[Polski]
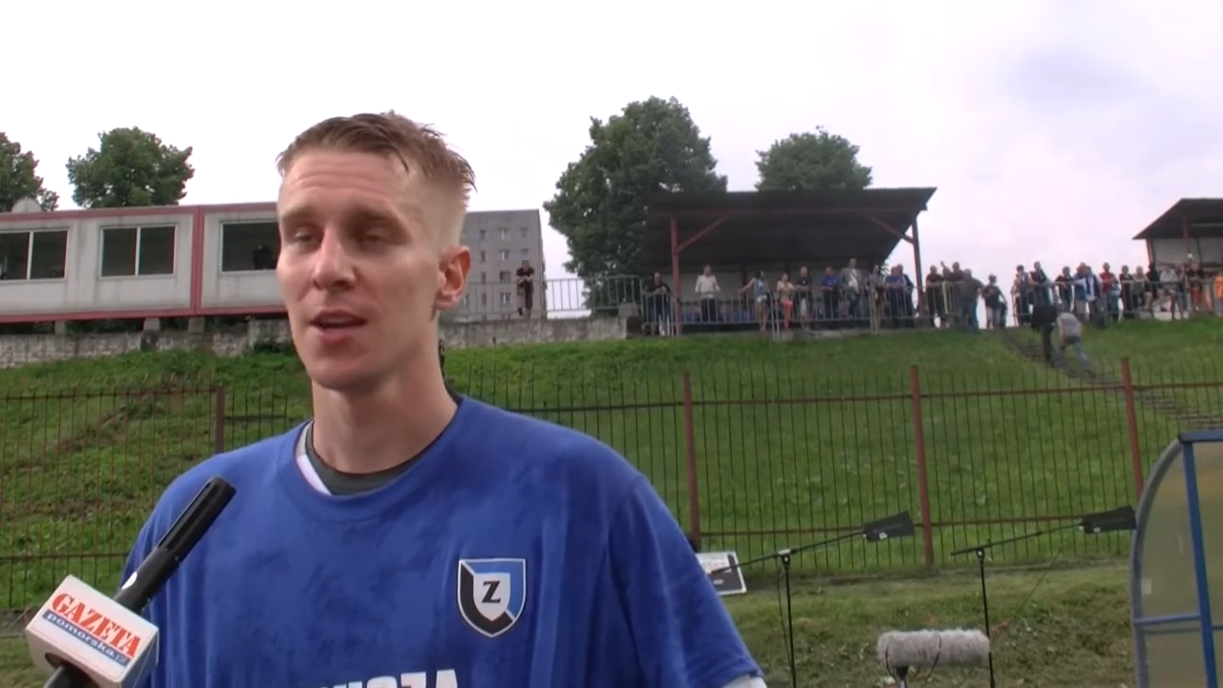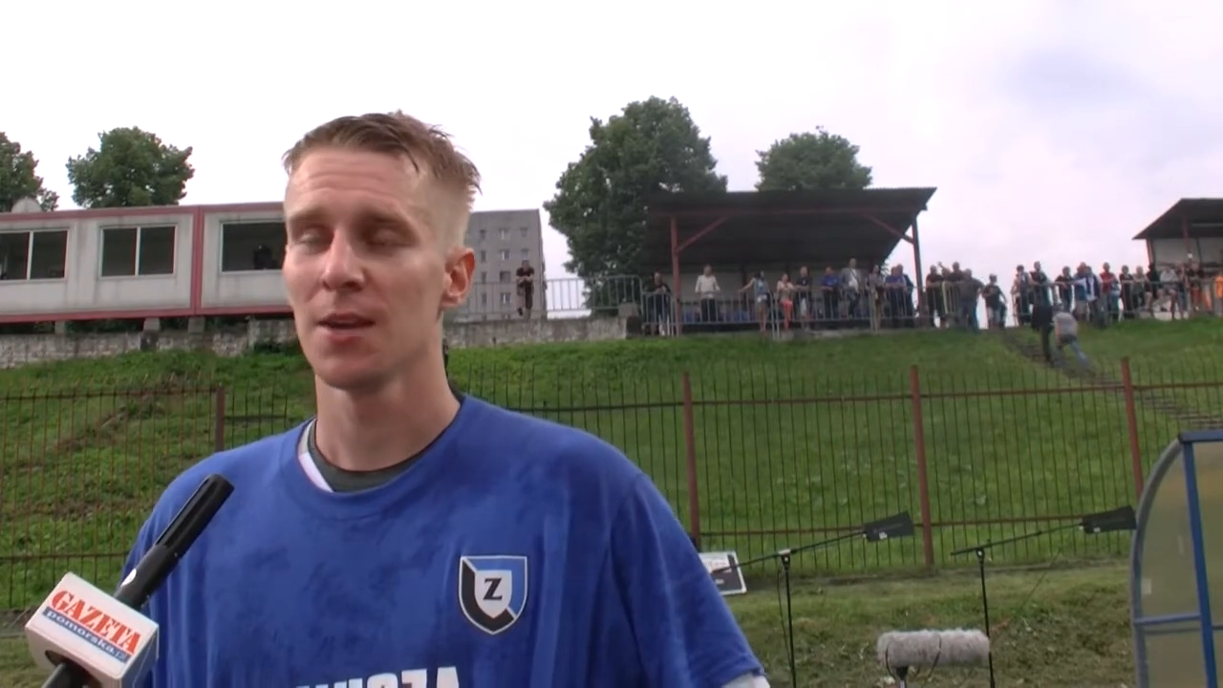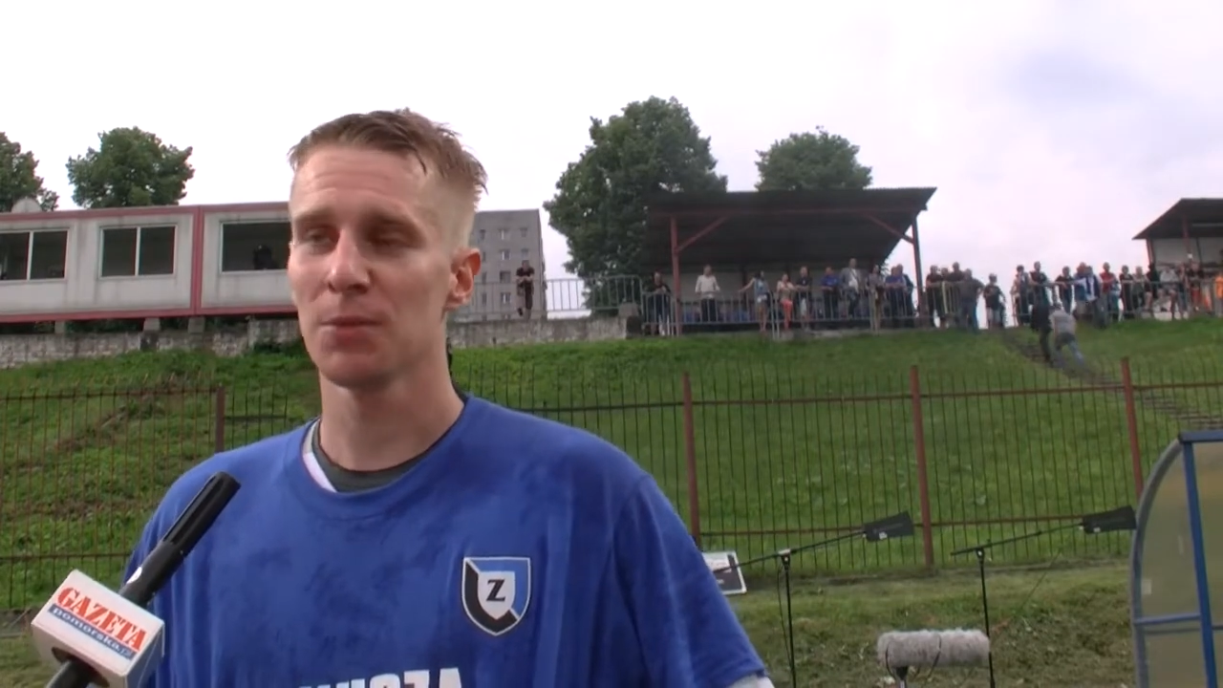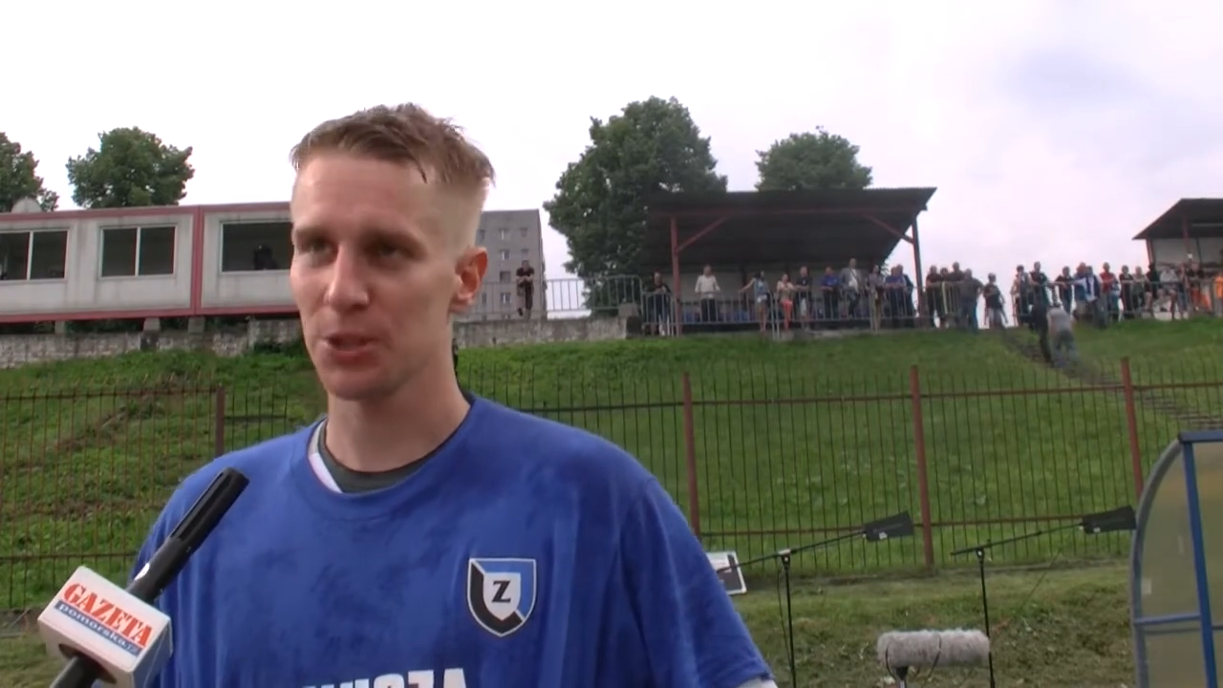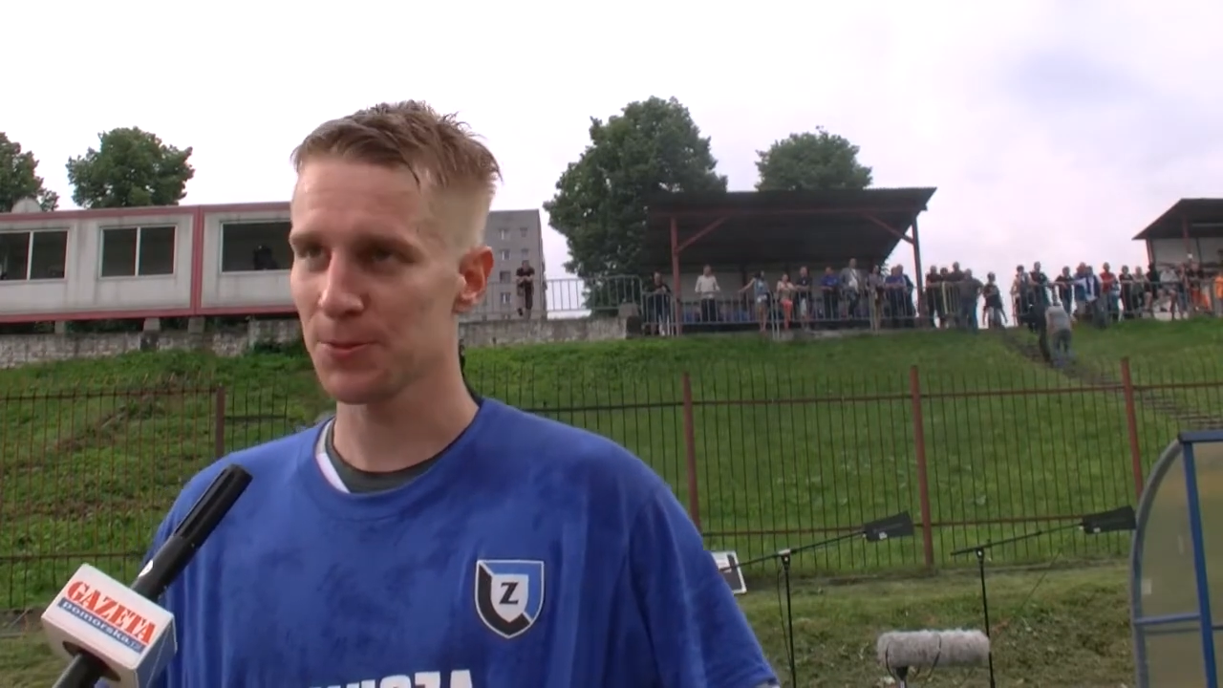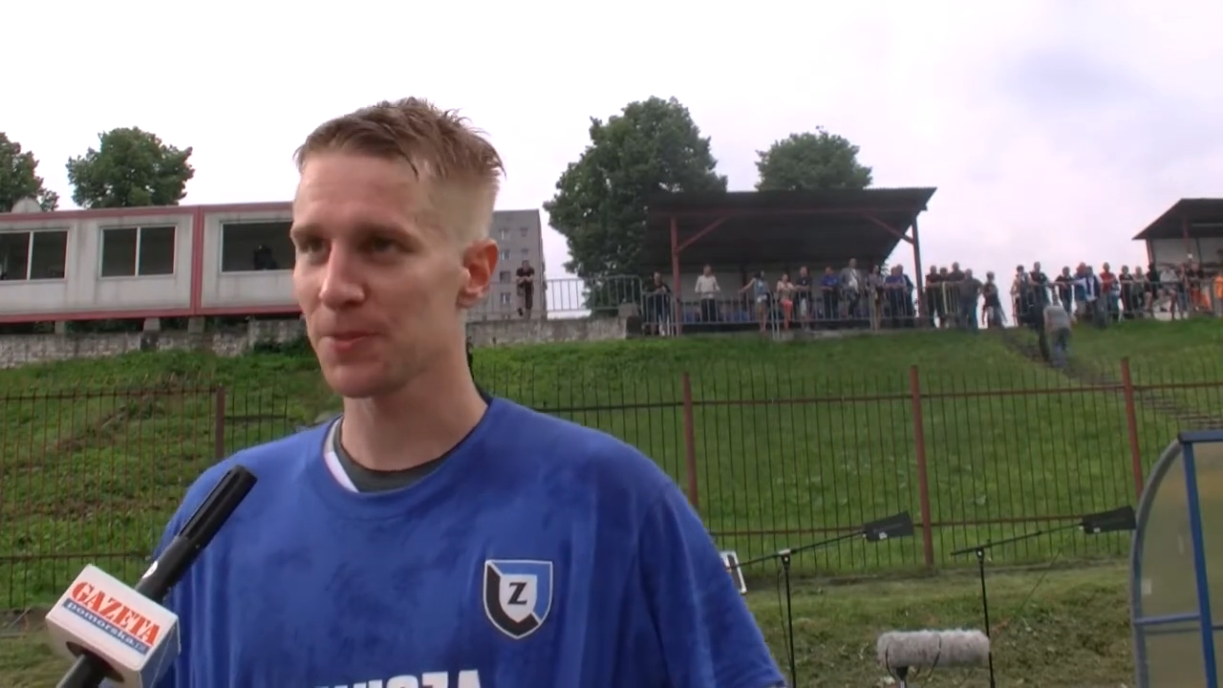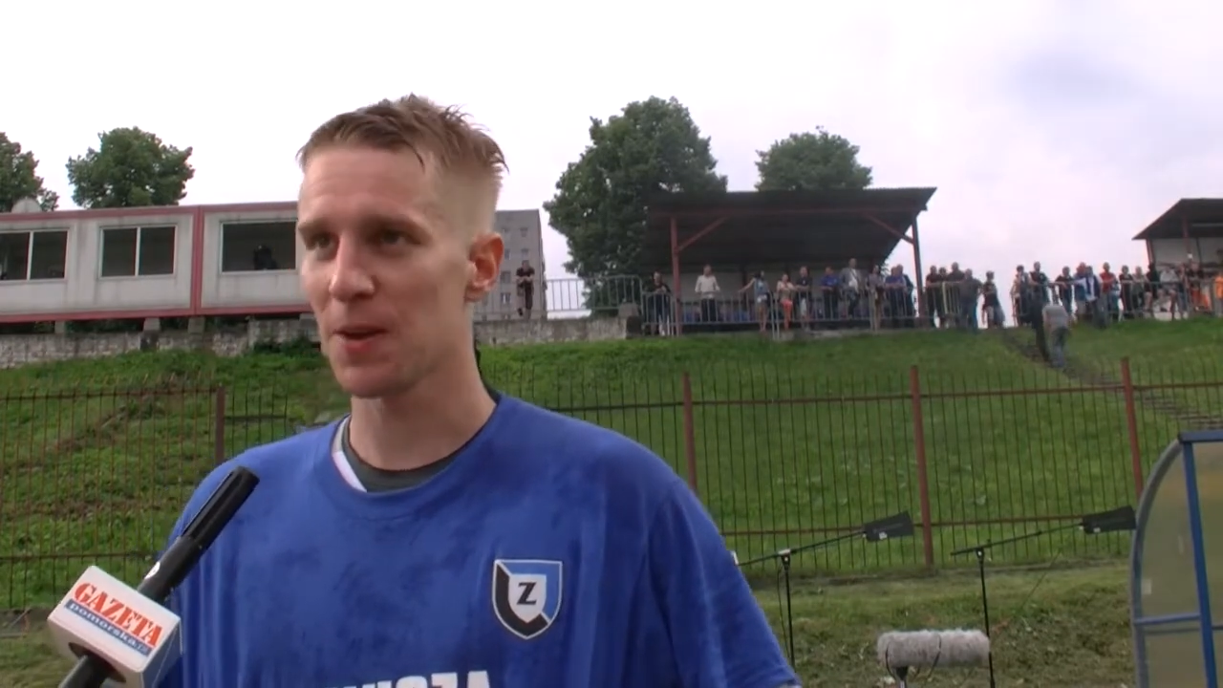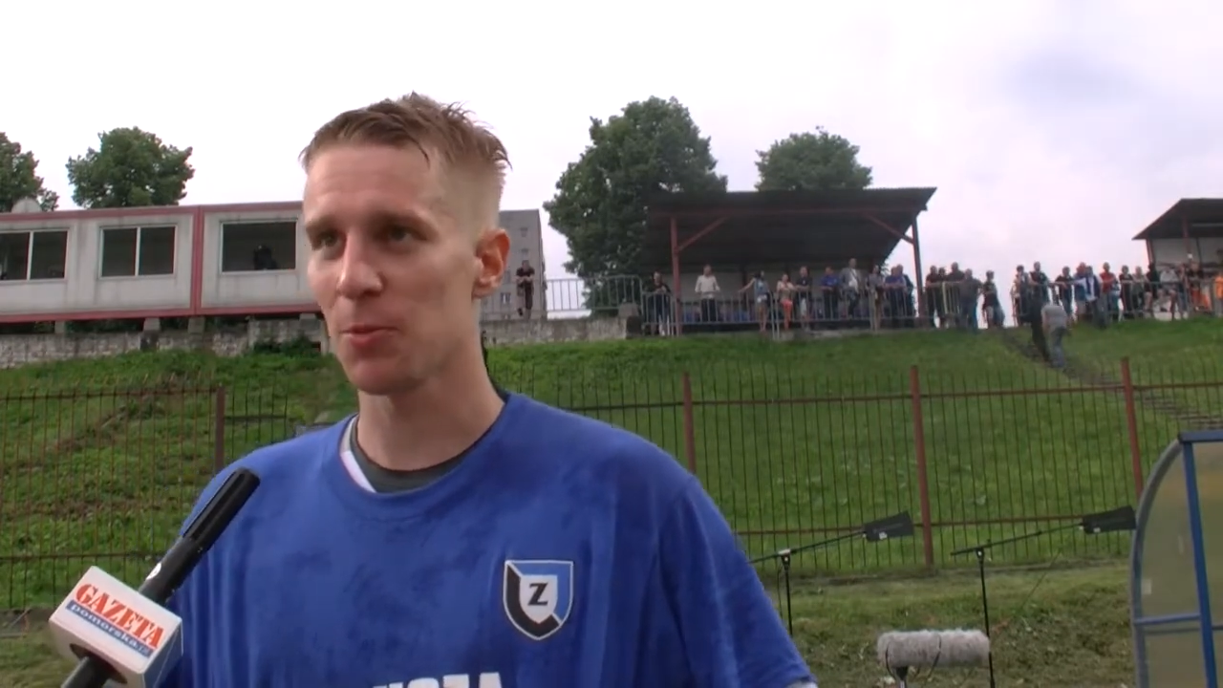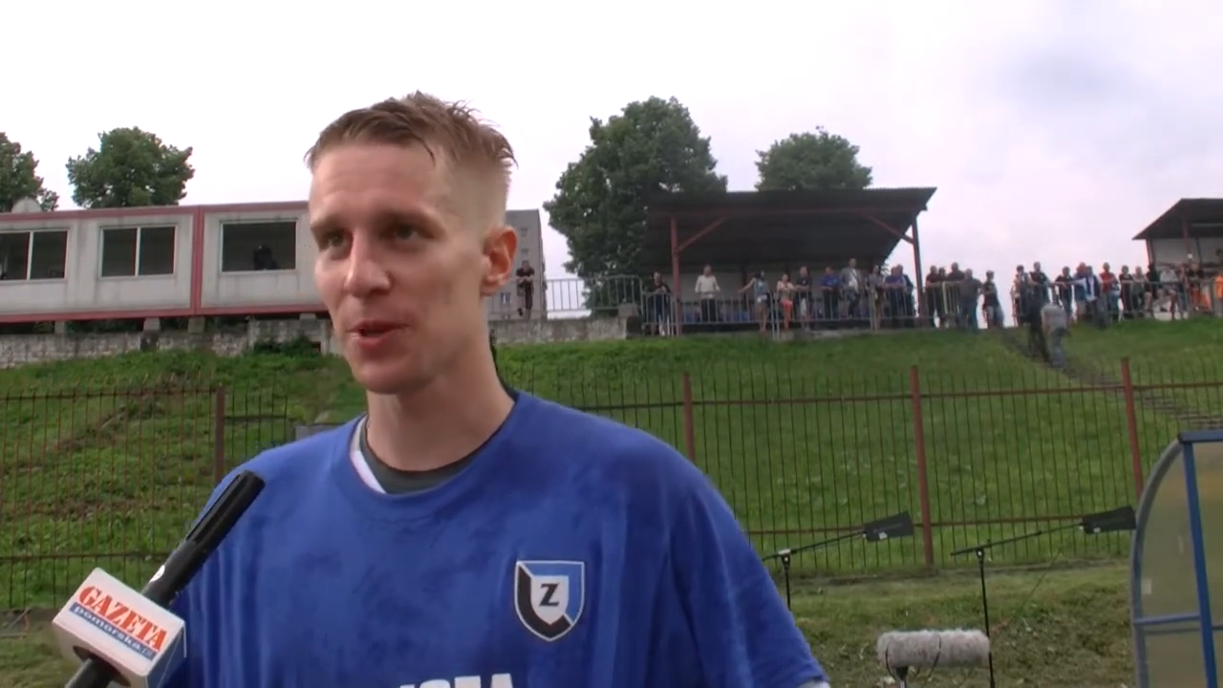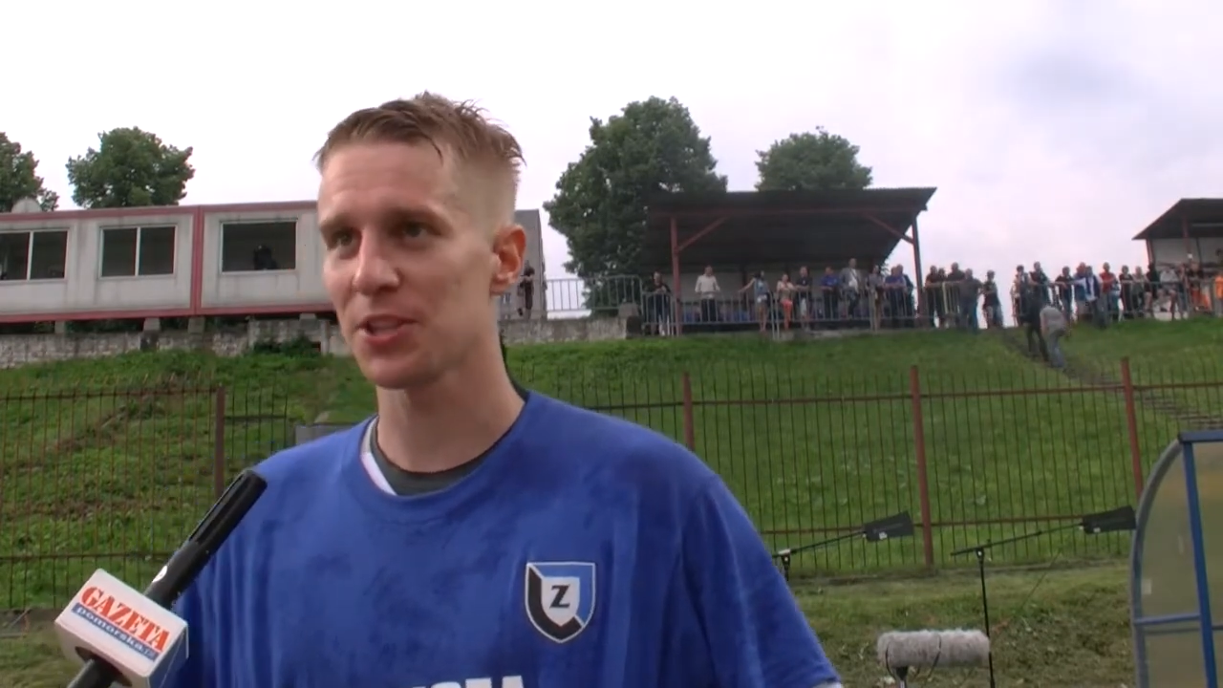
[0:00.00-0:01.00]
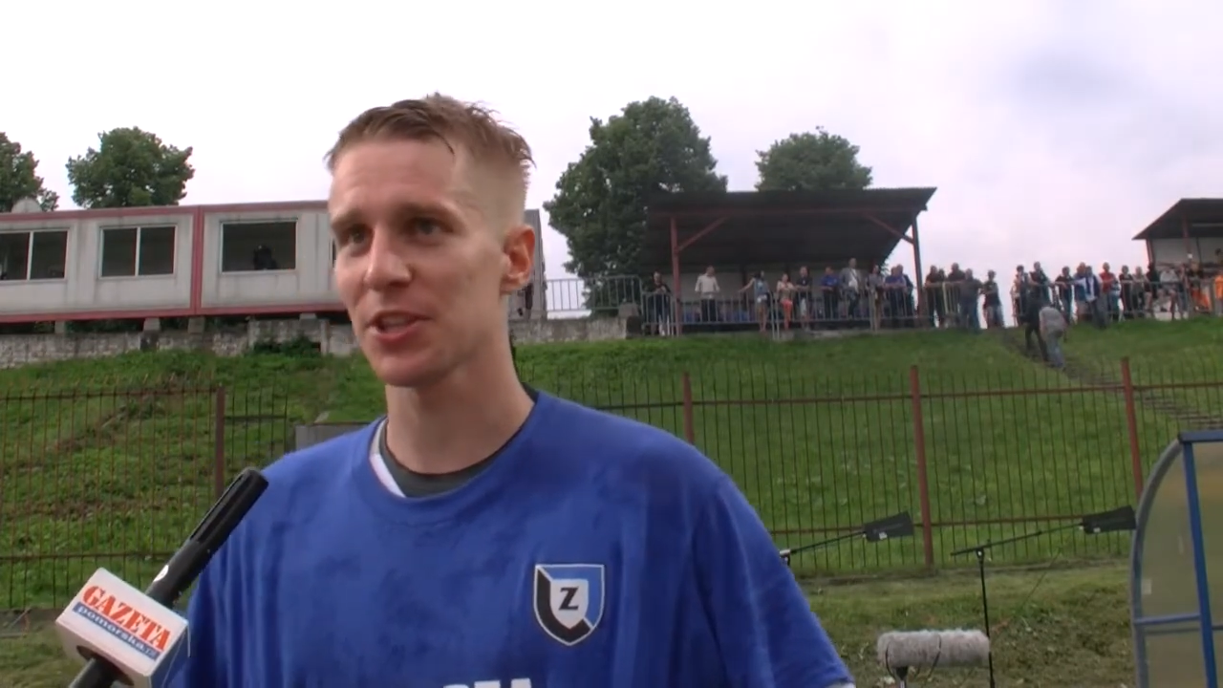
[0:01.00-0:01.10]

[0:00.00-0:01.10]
Mieliśmy dwa momenty